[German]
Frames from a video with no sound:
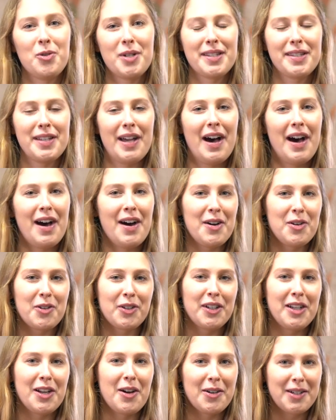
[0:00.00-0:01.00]
USA
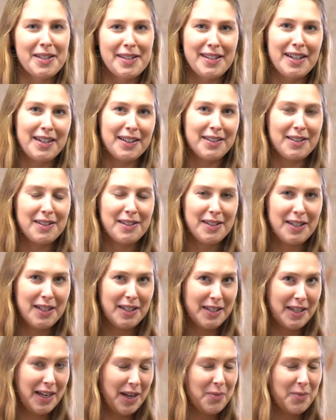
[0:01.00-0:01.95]
und genauer gesagt in